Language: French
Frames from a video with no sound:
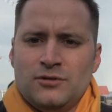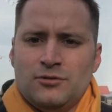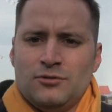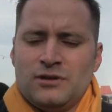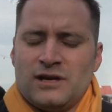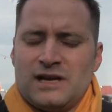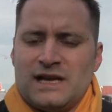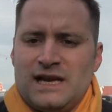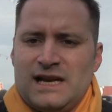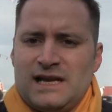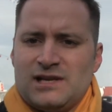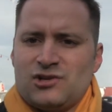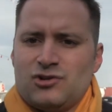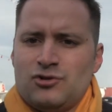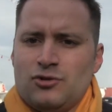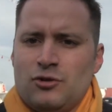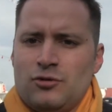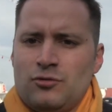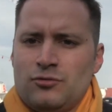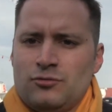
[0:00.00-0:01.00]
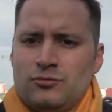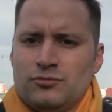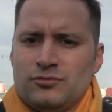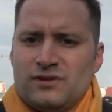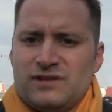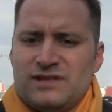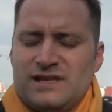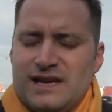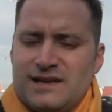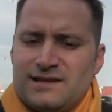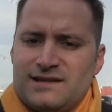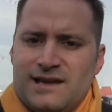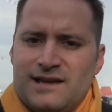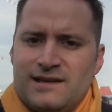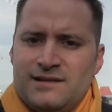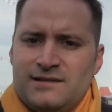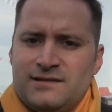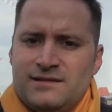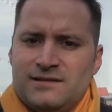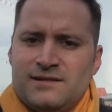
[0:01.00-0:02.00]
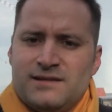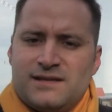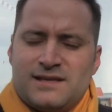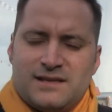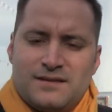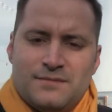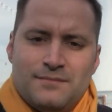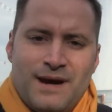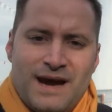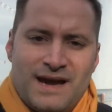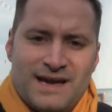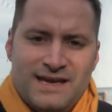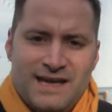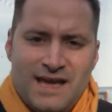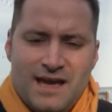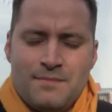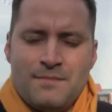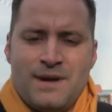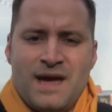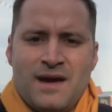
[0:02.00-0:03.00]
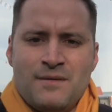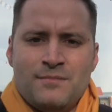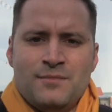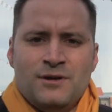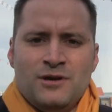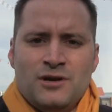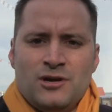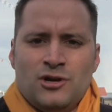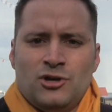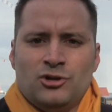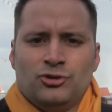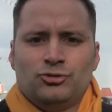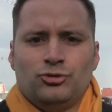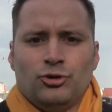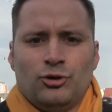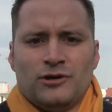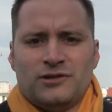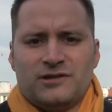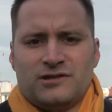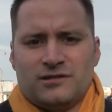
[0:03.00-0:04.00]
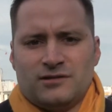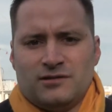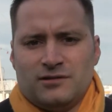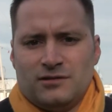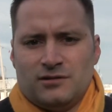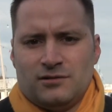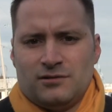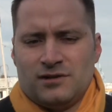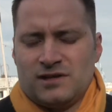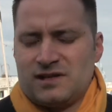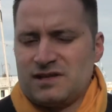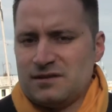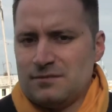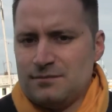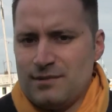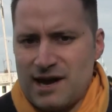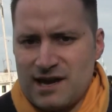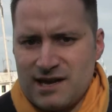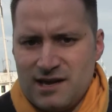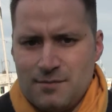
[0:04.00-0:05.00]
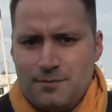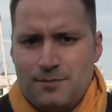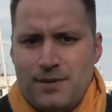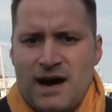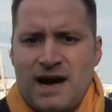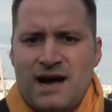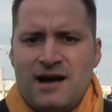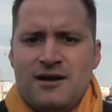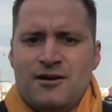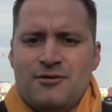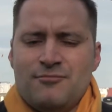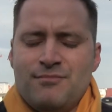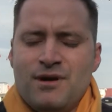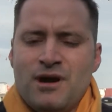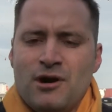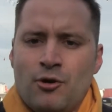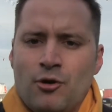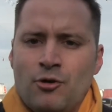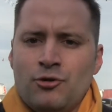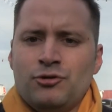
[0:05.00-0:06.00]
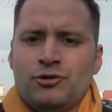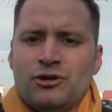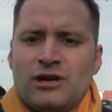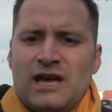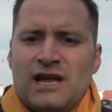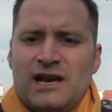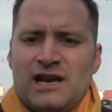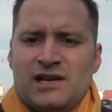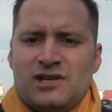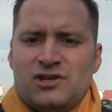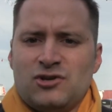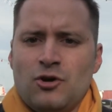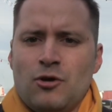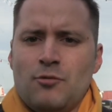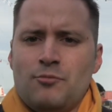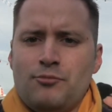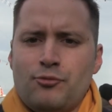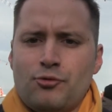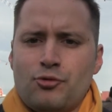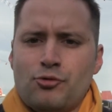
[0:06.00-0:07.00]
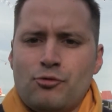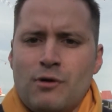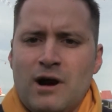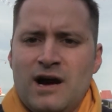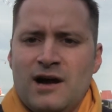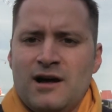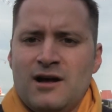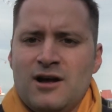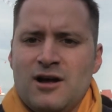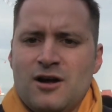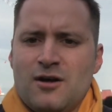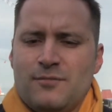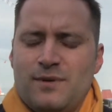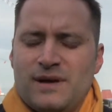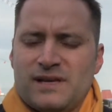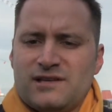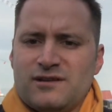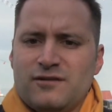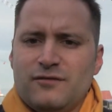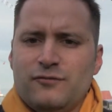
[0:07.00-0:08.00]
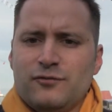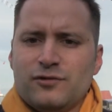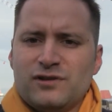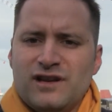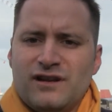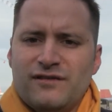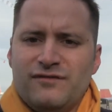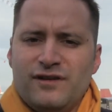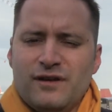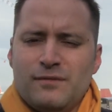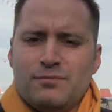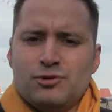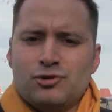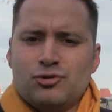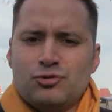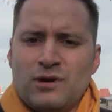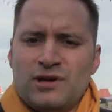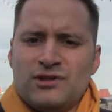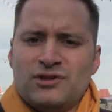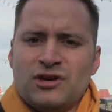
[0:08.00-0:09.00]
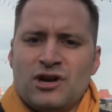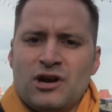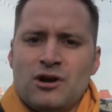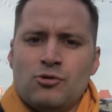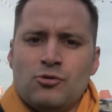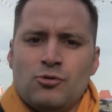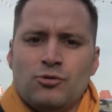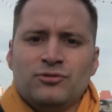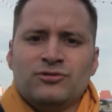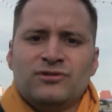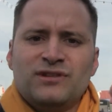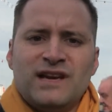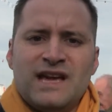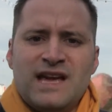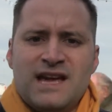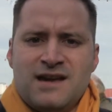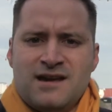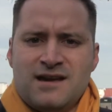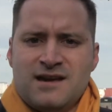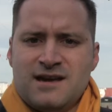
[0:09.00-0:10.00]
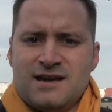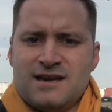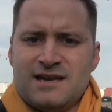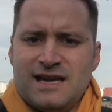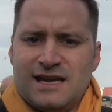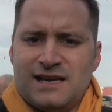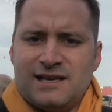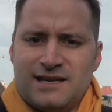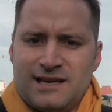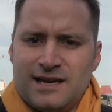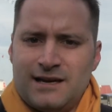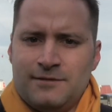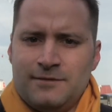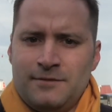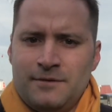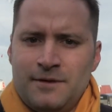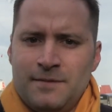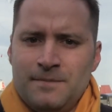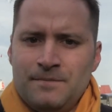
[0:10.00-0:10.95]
une relation certaine de se marier même, D'autres ne se marient pas, mais ont une relation. Pourquoi Parce que vous avez besoin de rencontrer quelqu'un.